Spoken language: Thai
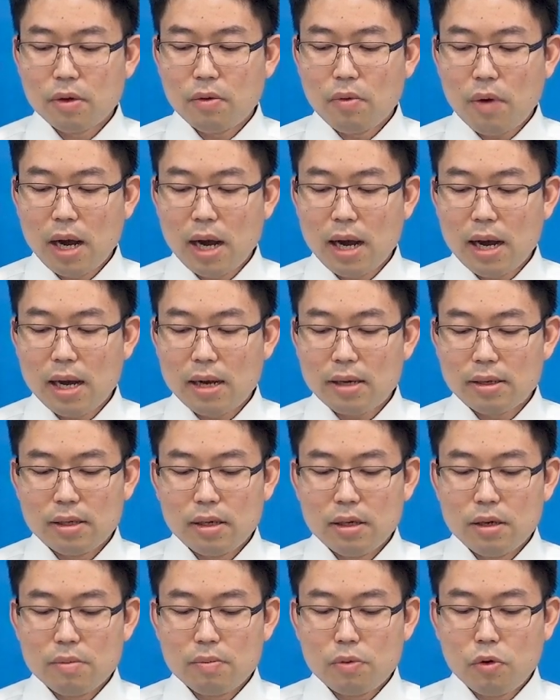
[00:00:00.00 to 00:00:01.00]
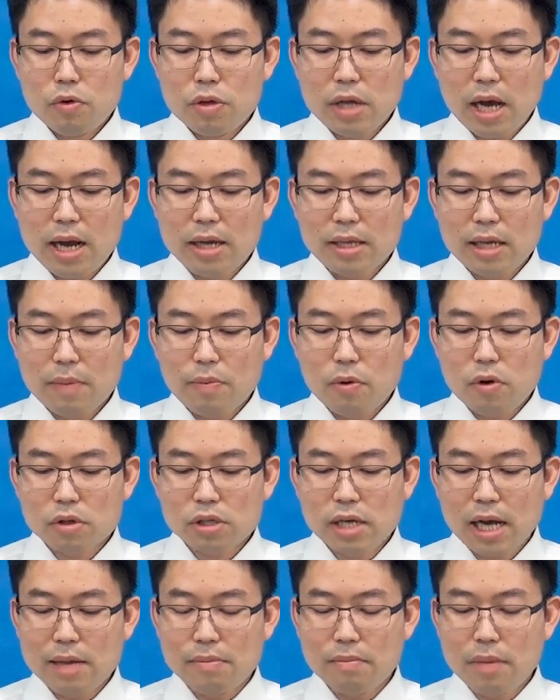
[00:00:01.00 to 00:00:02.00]
ว่าผู้ใดในพวก
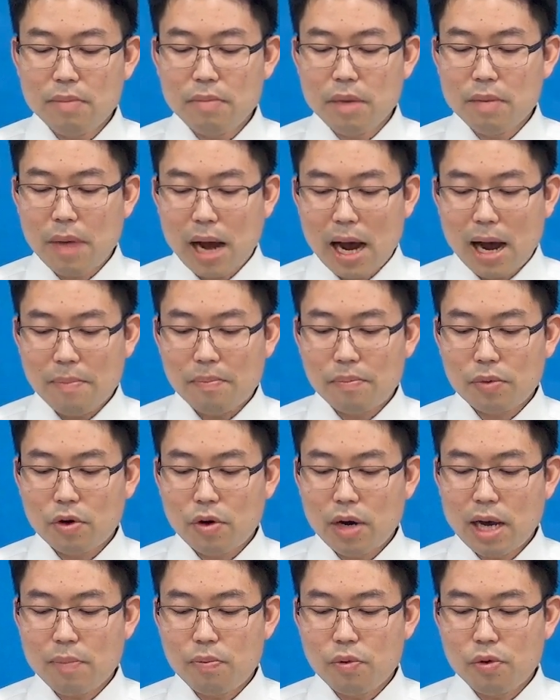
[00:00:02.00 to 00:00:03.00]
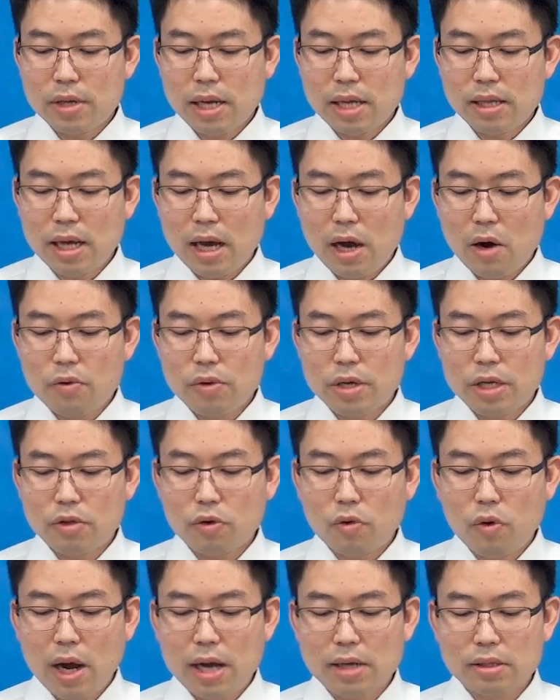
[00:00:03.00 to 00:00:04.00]
ท่านไม่มีบาปก็ให้ผู้นั้นเอาหิน
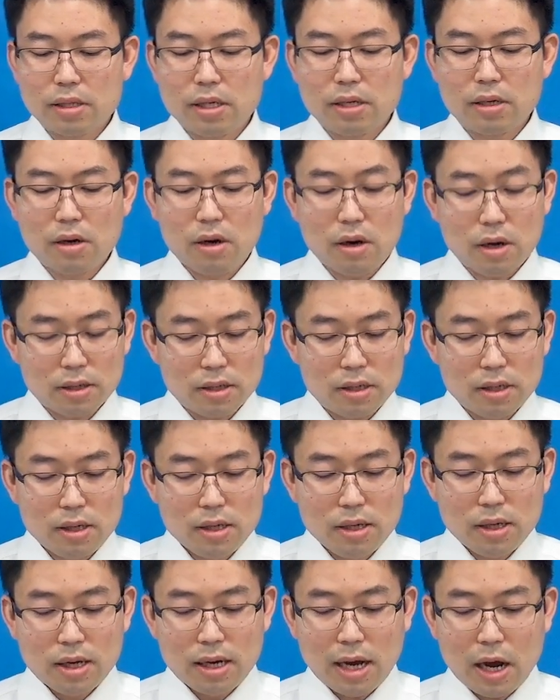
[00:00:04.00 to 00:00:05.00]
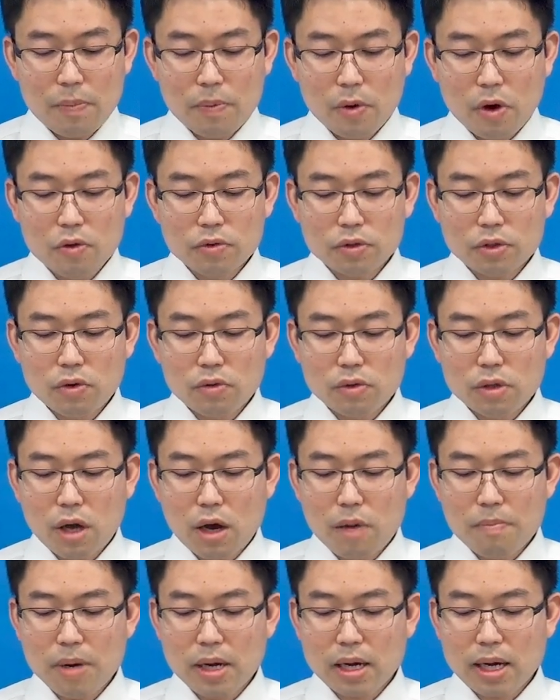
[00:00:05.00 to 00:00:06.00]
ขว้างเธอก่อนแล้วพระองค์ทรงน้
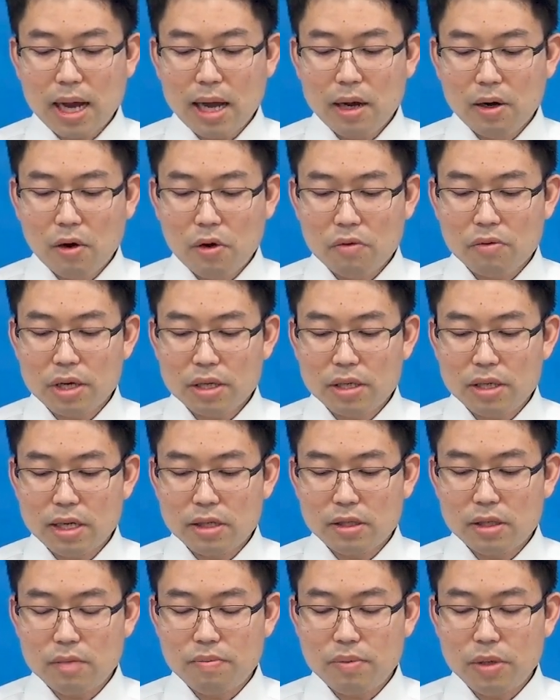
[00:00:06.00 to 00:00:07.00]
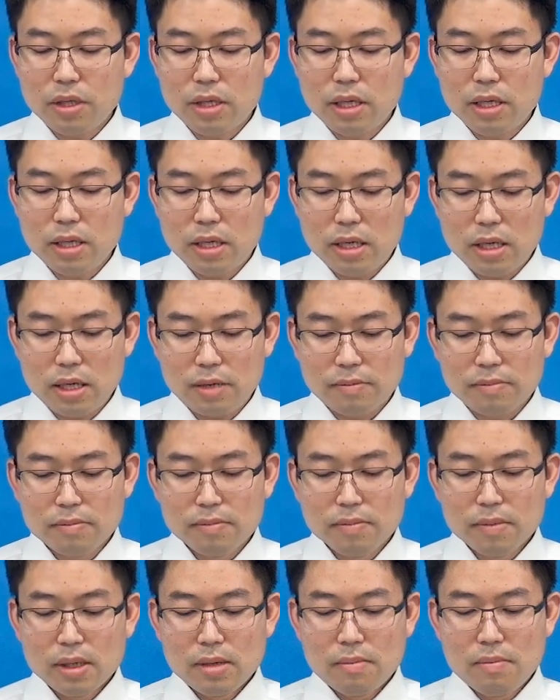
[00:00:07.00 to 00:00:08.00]
อมพระกายลงและเขียนชื่อพื้นดินอีก
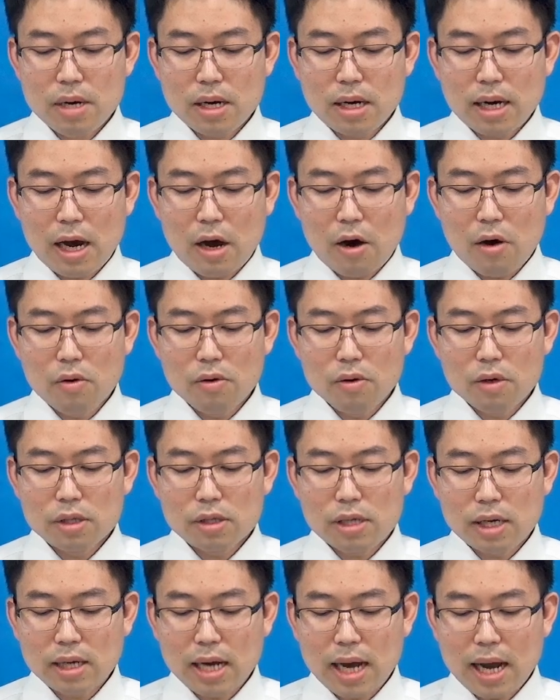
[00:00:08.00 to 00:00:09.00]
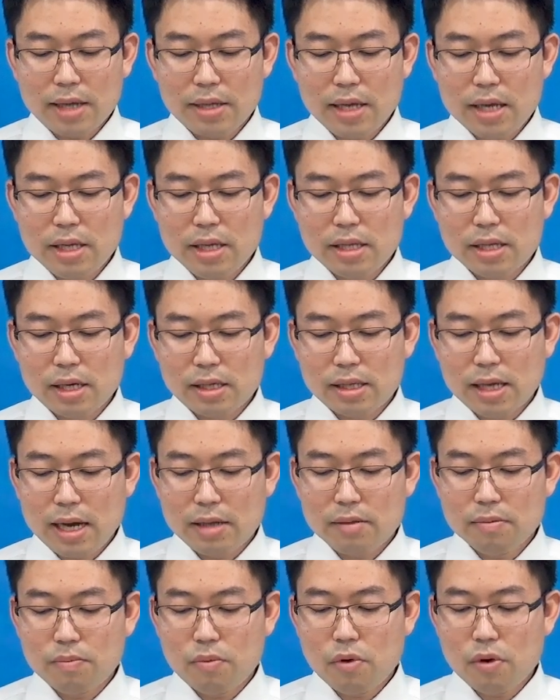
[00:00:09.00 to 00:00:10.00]
เมื่อเขาทั้งหลายได้ยินดังนั้
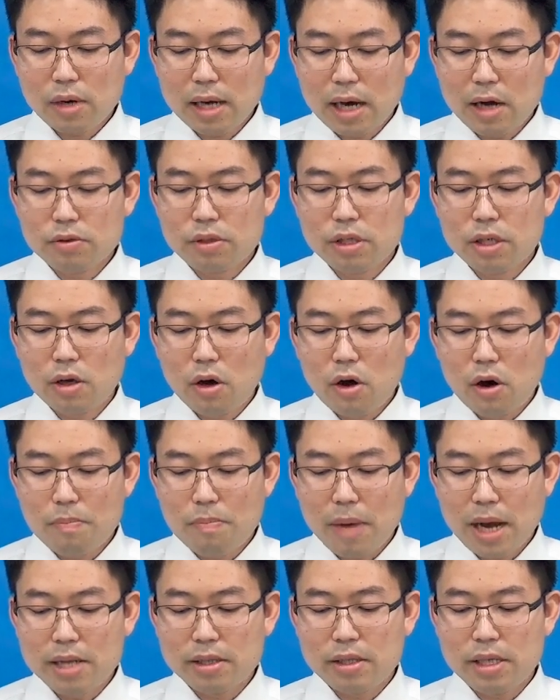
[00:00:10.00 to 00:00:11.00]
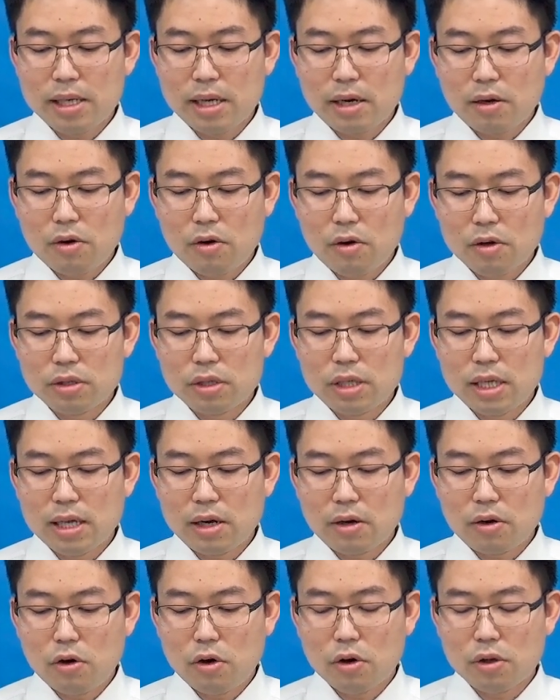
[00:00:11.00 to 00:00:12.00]
นพวกเขาจึงออกไปทีละคนที
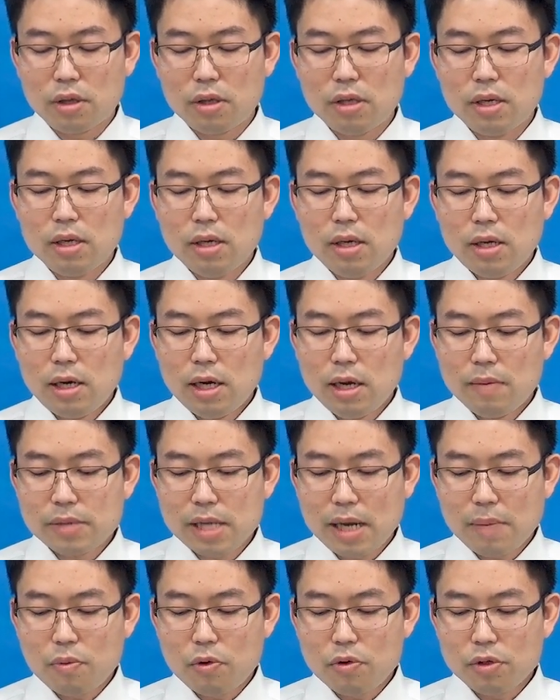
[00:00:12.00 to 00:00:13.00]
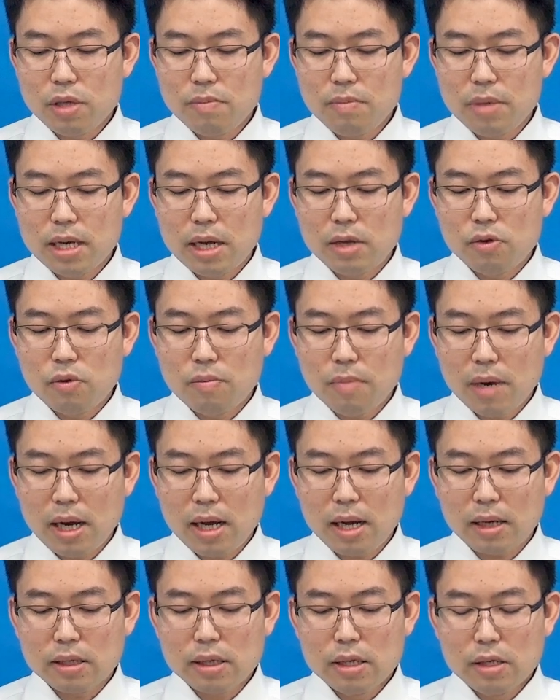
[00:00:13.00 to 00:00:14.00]
ละคนเริ่มจากผู้ที่มีอายุ
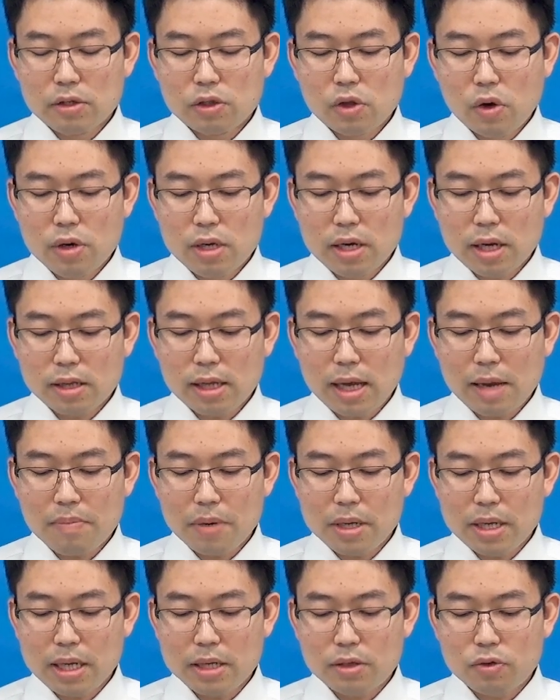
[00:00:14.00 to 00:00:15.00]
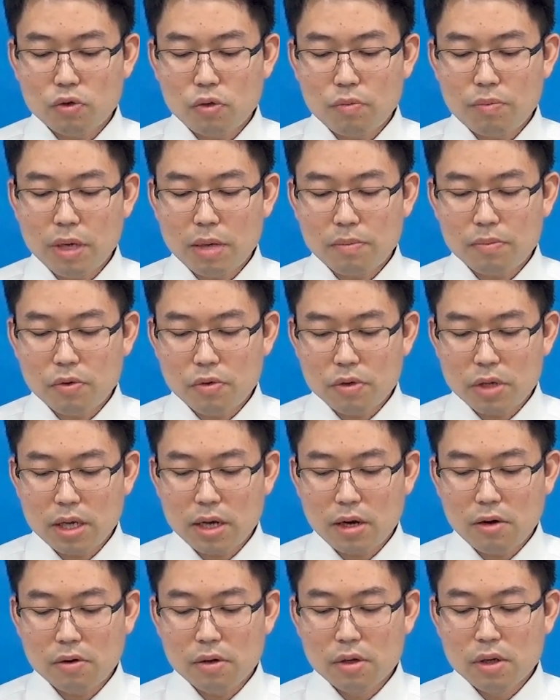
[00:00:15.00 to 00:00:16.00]
มากจนเหลือแต่พระเยซูเพียงผู้เดี
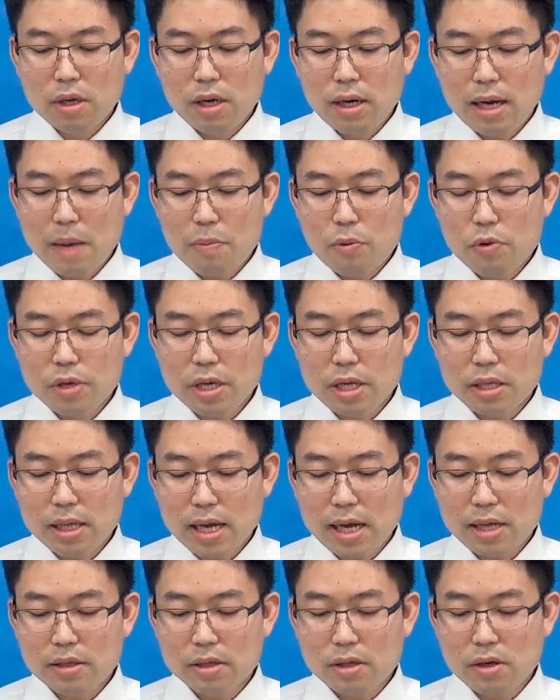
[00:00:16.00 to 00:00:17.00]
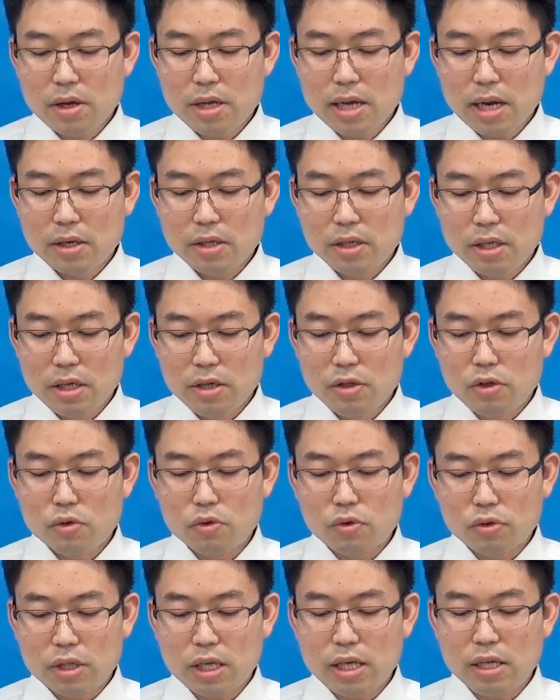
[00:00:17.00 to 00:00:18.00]
ยวและผู้หญิงนั้นก็ยังยืนอ
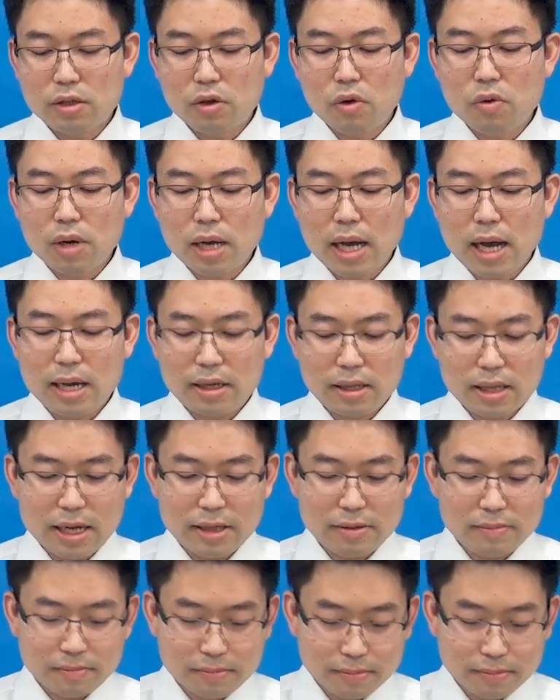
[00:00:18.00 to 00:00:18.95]
ยู่ที่ตรงกลางนั้น